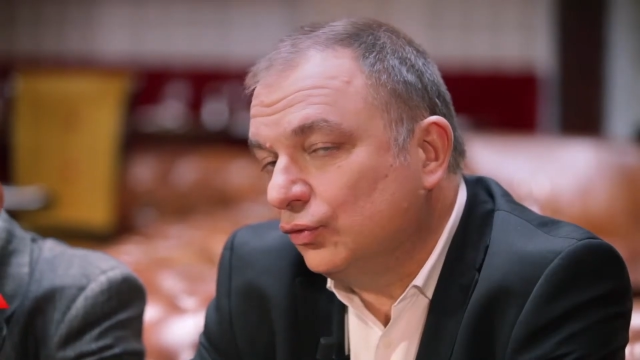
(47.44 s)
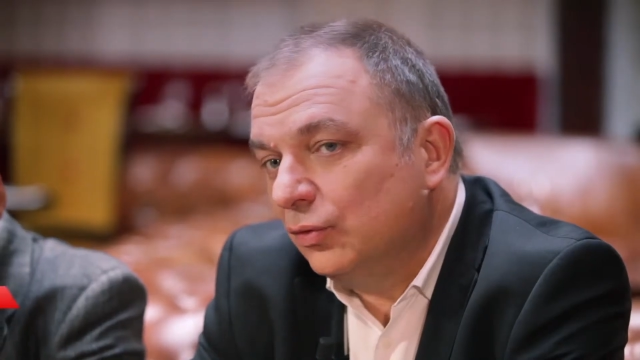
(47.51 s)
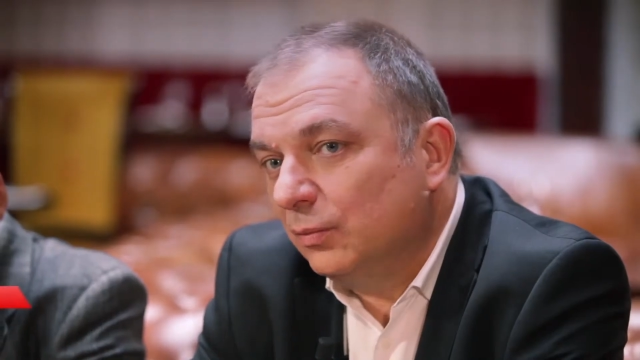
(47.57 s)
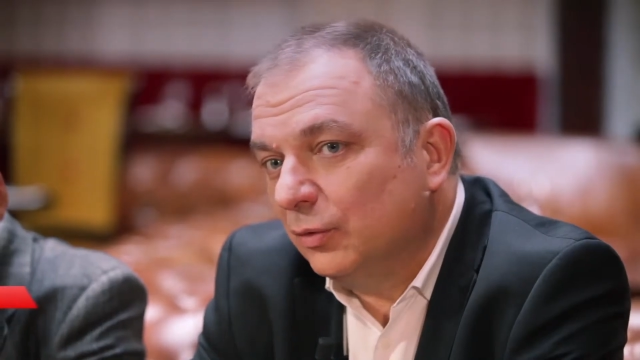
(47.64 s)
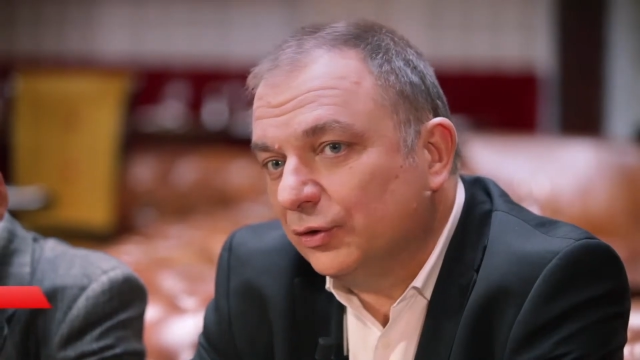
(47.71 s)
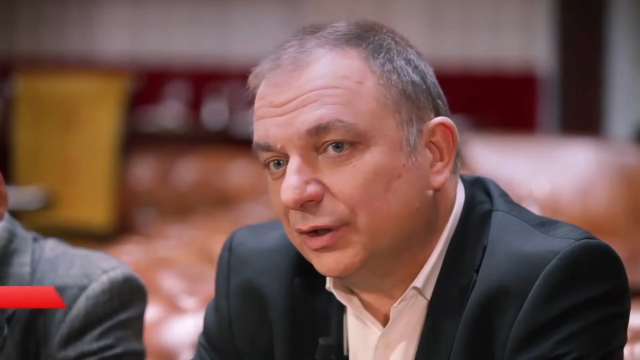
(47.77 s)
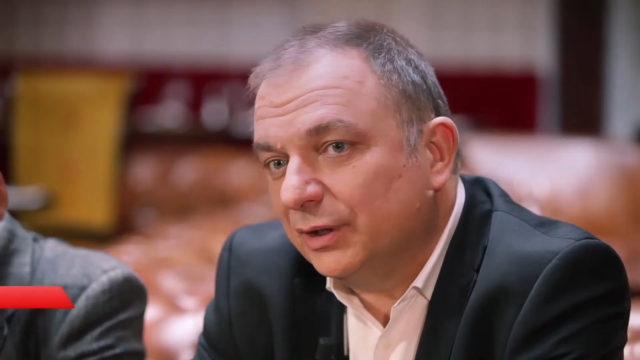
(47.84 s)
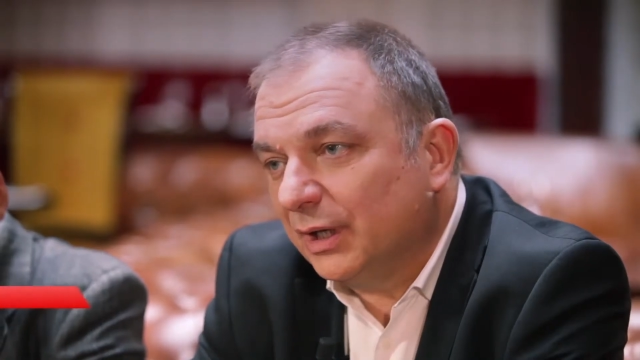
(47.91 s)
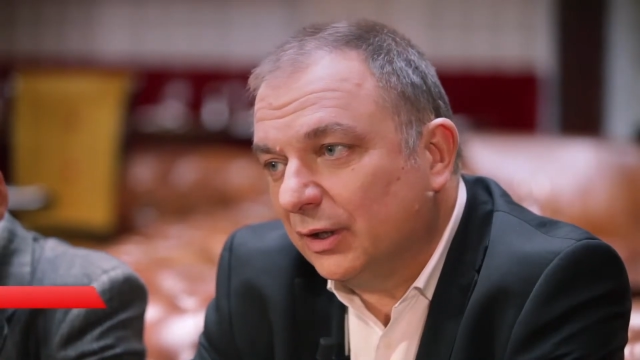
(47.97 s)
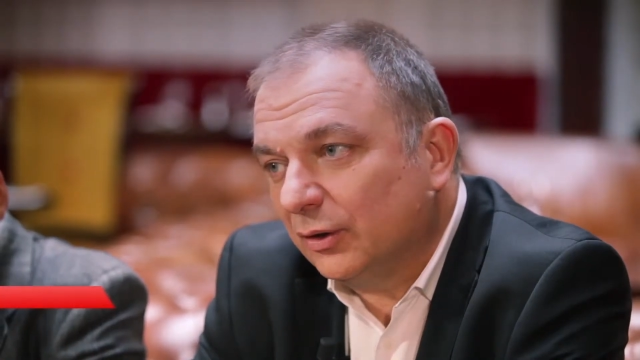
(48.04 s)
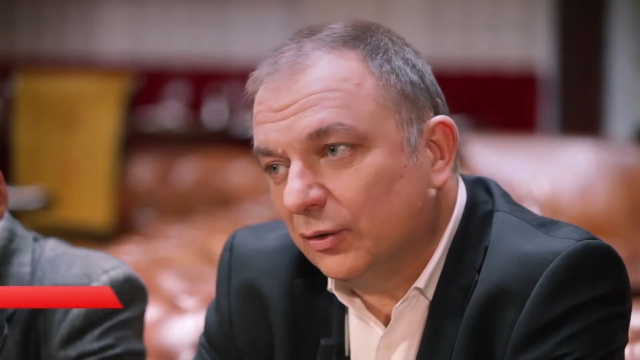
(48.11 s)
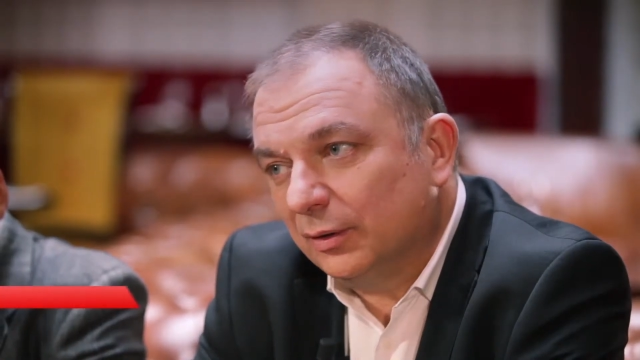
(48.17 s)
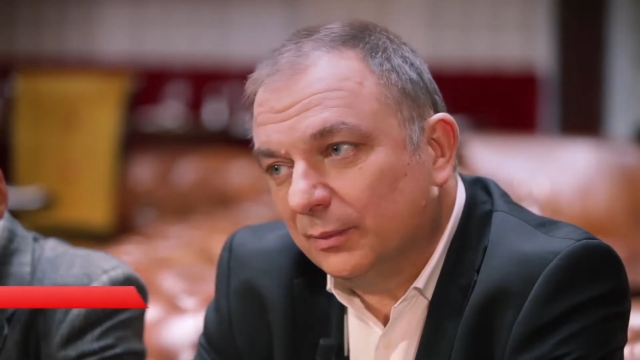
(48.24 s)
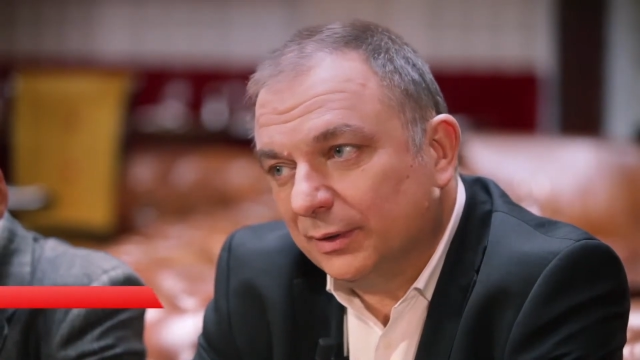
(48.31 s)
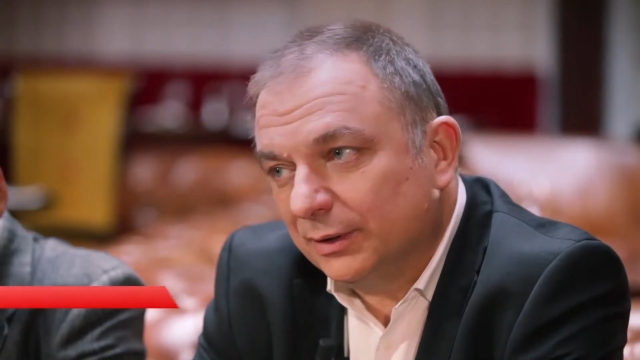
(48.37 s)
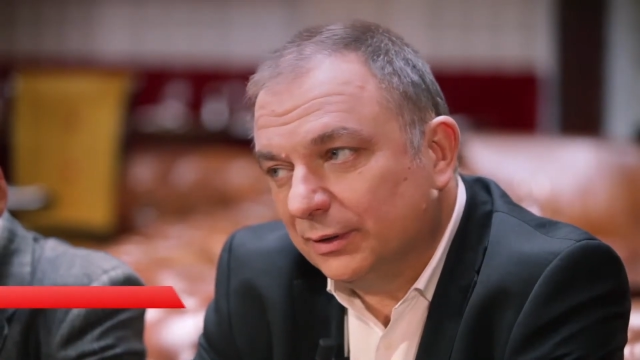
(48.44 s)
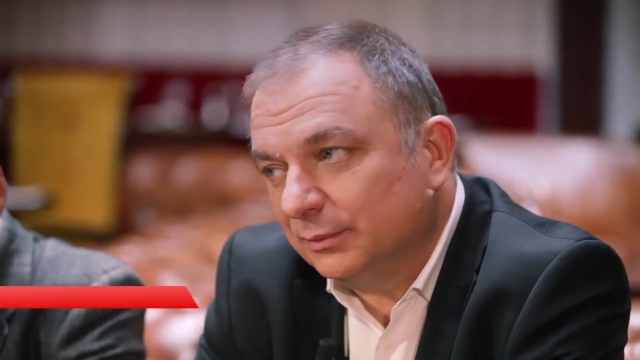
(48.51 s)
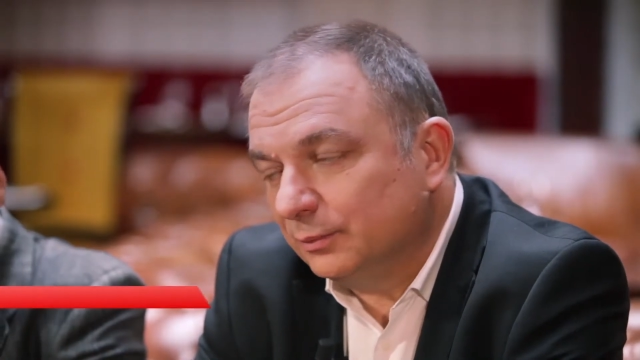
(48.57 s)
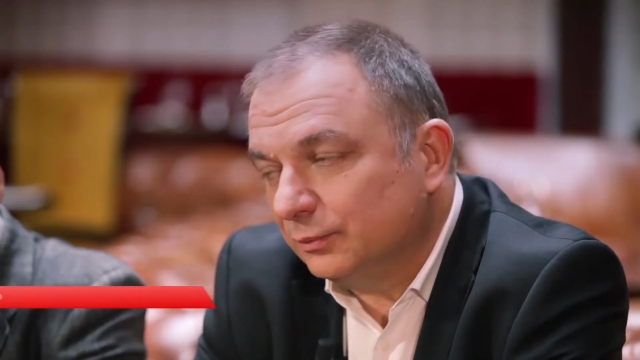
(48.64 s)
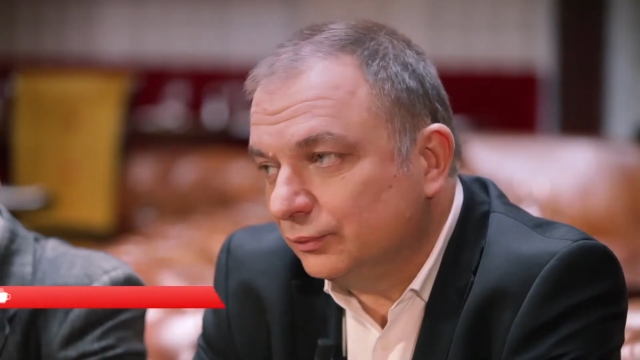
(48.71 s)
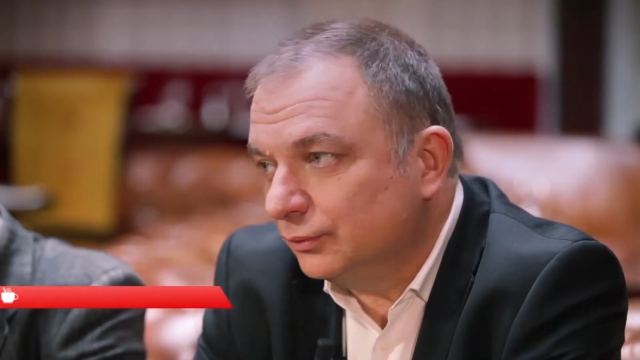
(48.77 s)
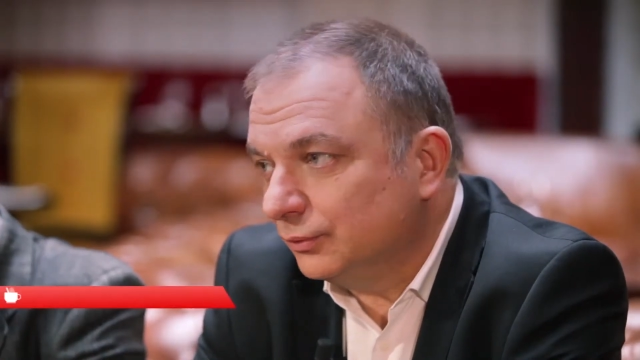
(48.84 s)
tout le monde est d'accord
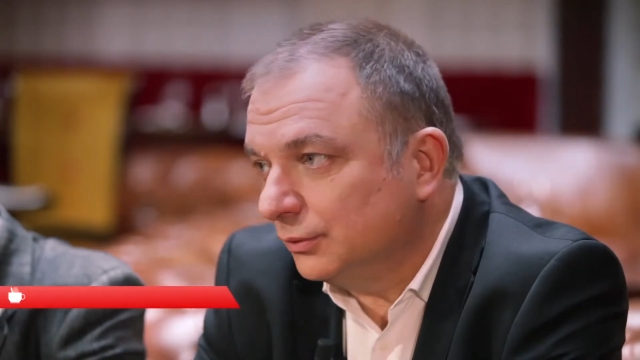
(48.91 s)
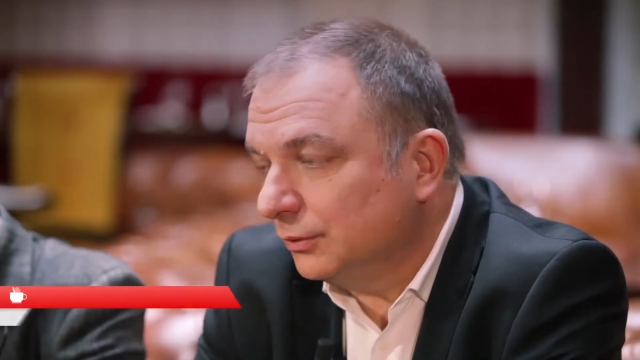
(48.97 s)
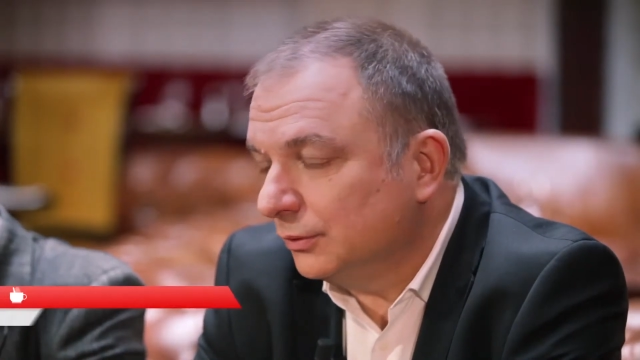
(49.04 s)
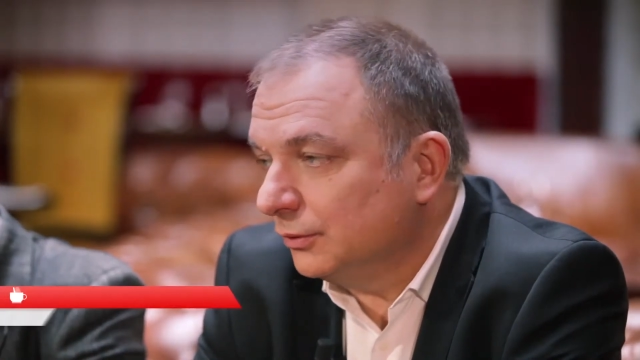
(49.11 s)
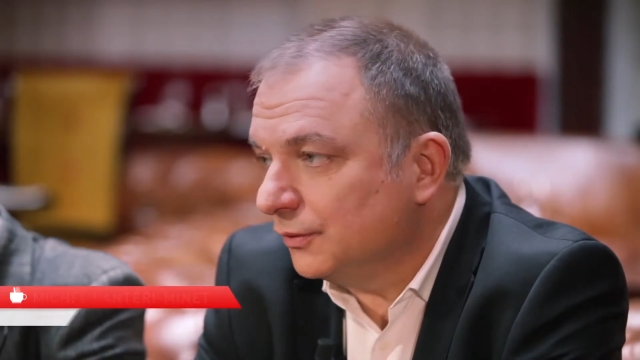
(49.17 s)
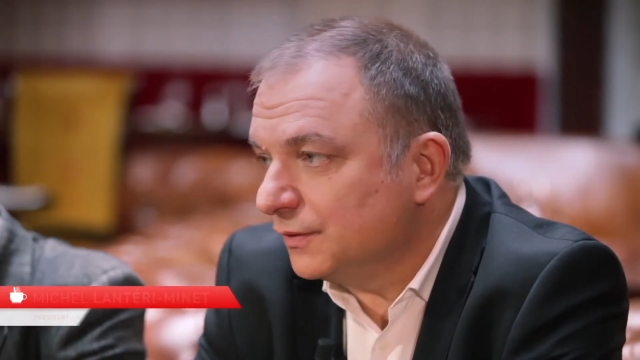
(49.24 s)
maintenant pour